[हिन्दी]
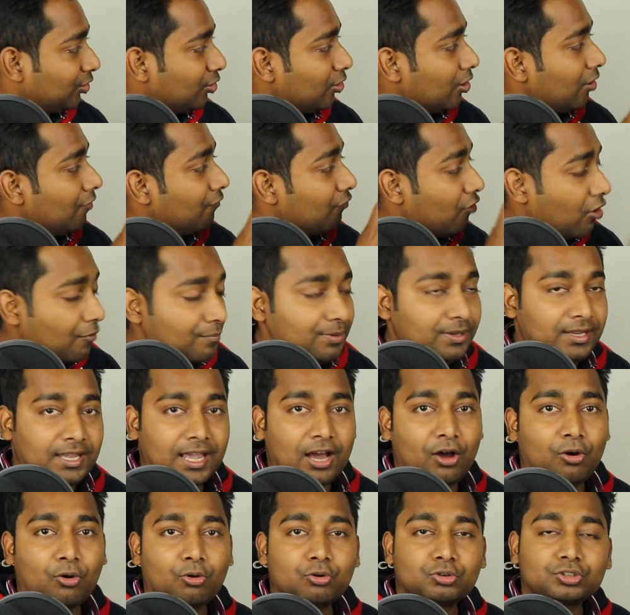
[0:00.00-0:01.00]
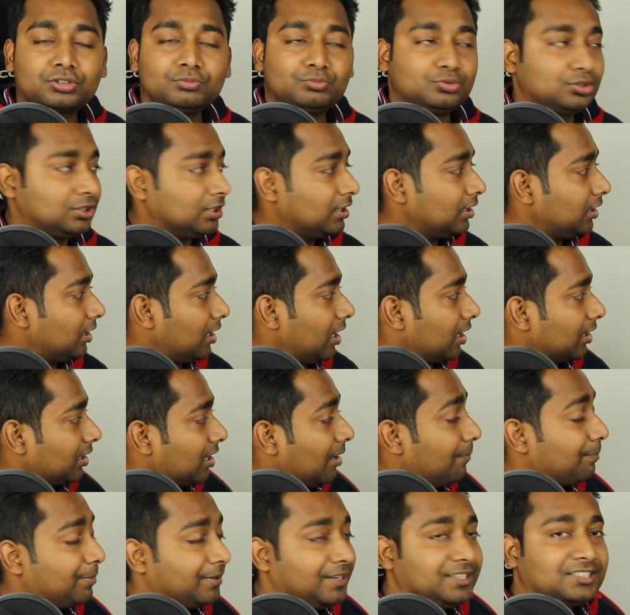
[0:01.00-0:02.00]
तो वो भी हैं कुछ मुझे
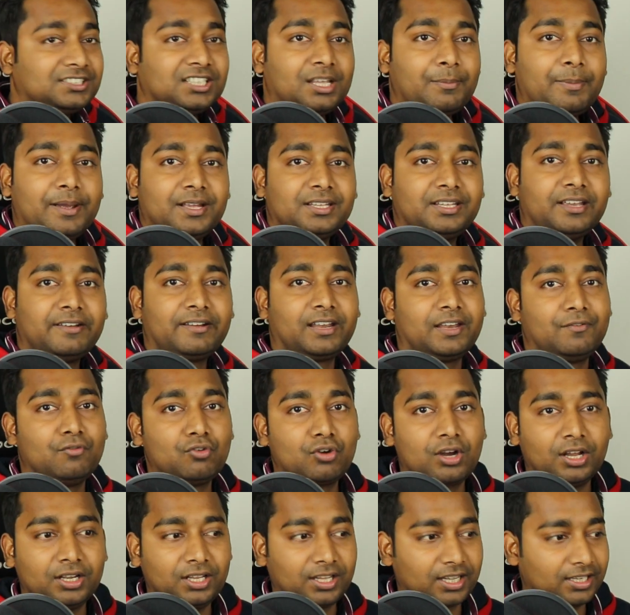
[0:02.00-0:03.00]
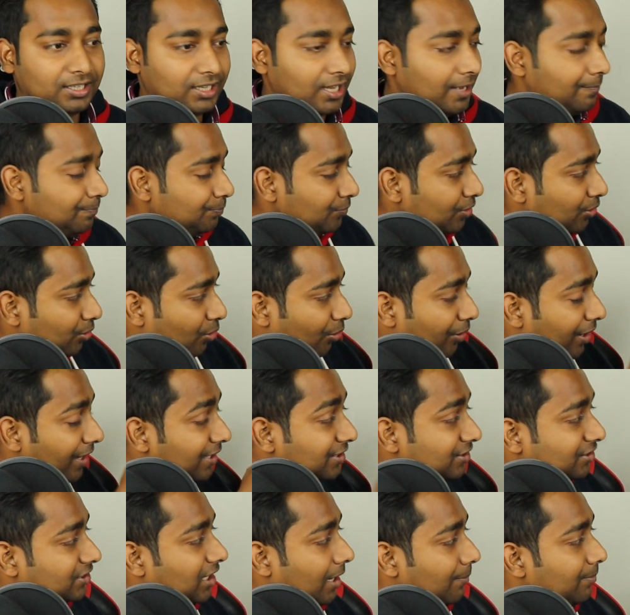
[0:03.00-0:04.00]
कंपनीज ने भेजे हैं रिव्यू करने के लिए तो
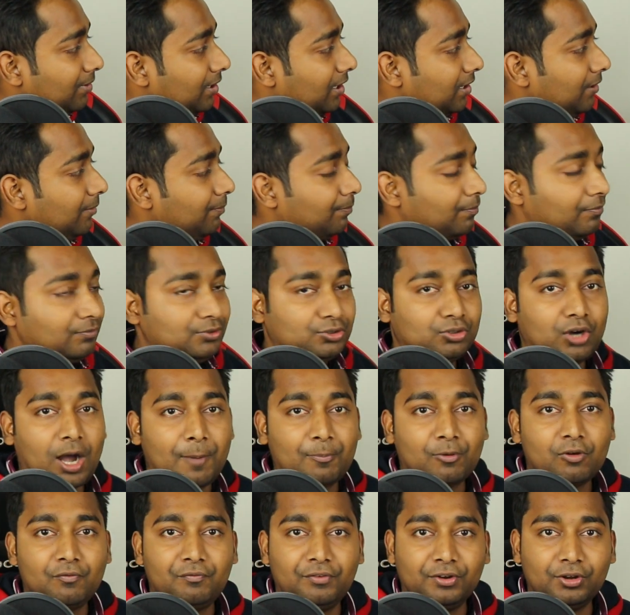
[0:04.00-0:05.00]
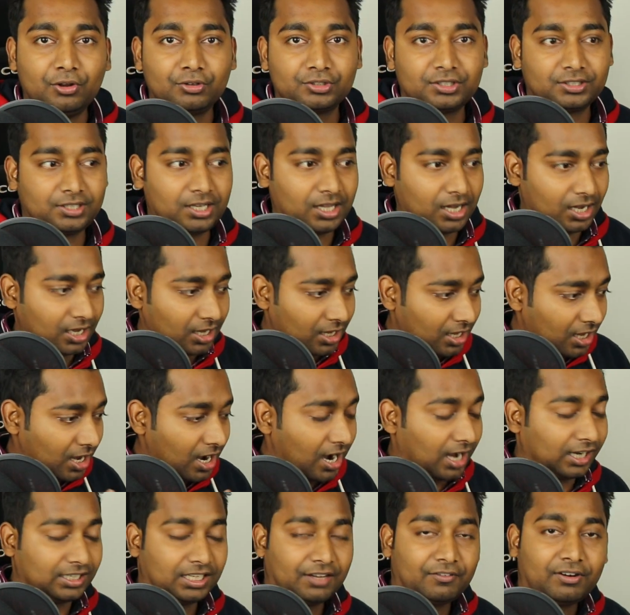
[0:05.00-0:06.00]
इन सभी की जो आपको वीडियोज़ है ना
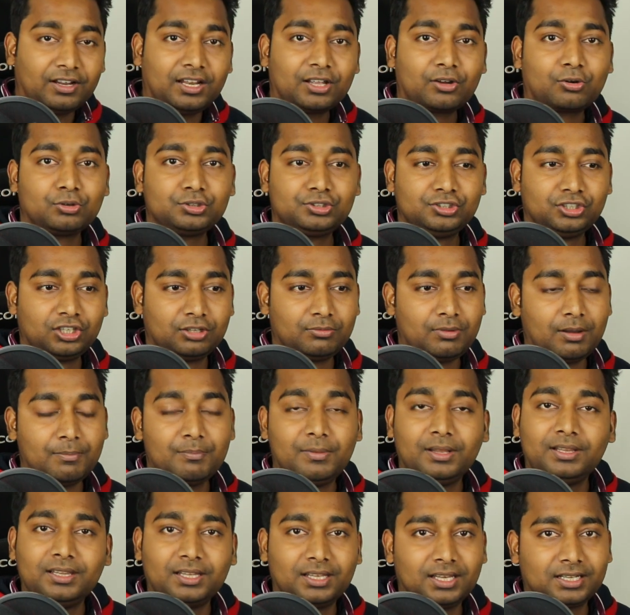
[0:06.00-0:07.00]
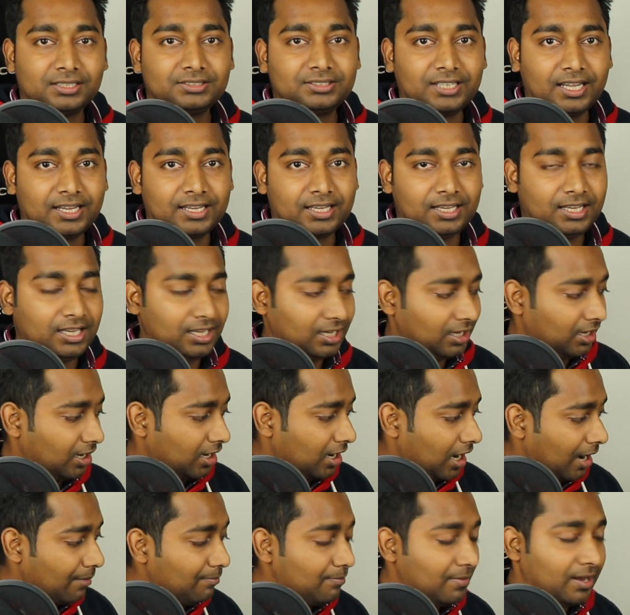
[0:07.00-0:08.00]
आने वाले कुछ दिनों में अब मिलने लग जाएंगी
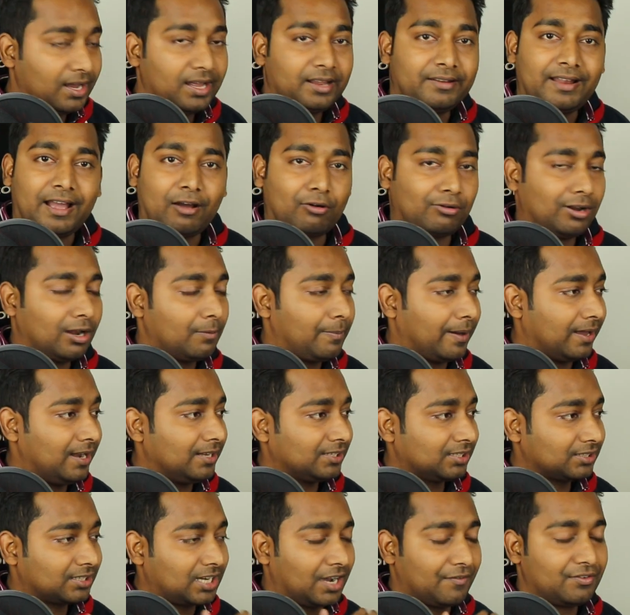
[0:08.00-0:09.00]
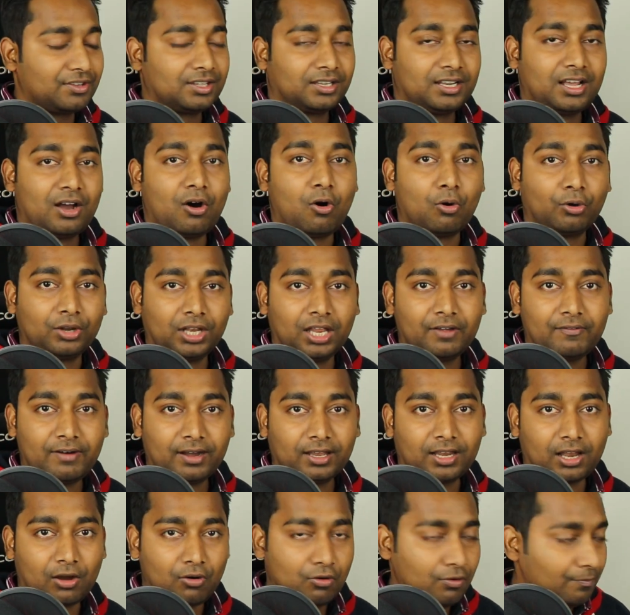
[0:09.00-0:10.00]
अब मैं रेगुलर पहले से काफ़ी ज़्यादा होने
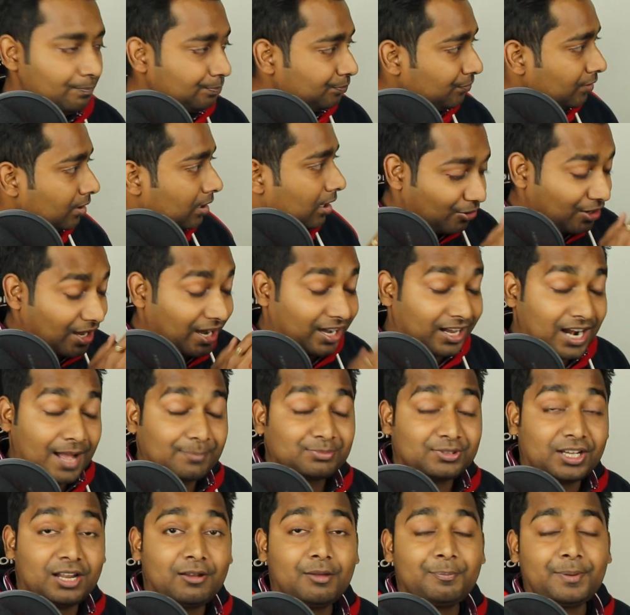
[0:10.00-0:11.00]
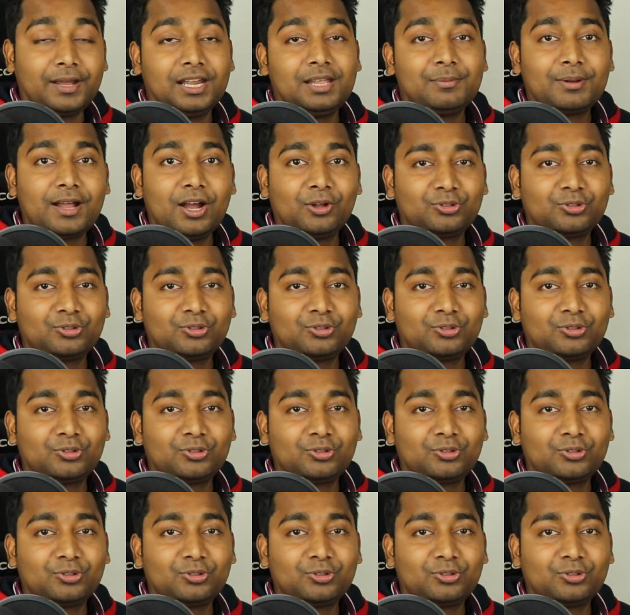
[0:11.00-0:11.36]
वाला हूँ और अगर आप चैनल पहली